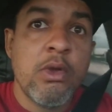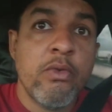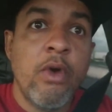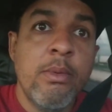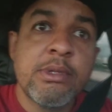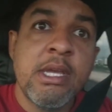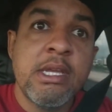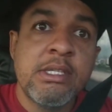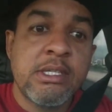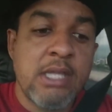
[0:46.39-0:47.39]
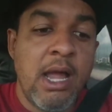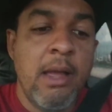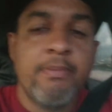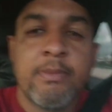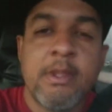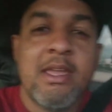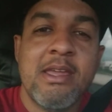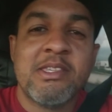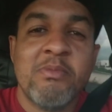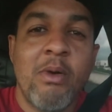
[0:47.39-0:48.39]
Vamos registrar
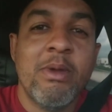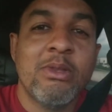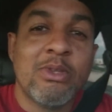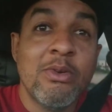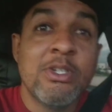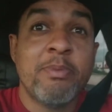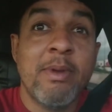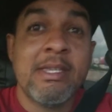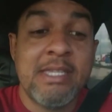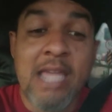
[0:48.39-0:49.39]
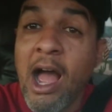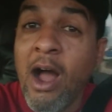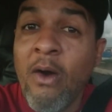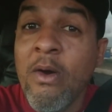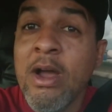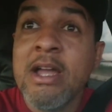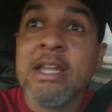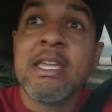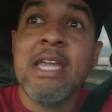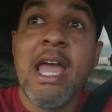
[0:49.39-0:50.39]
esse momento tão especial
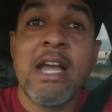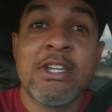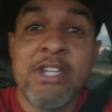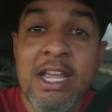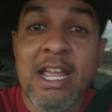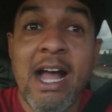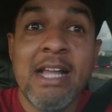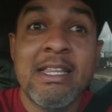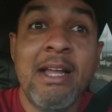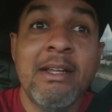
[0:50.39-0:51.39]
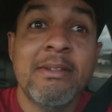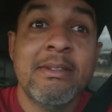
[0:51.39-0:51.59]
que é a chegada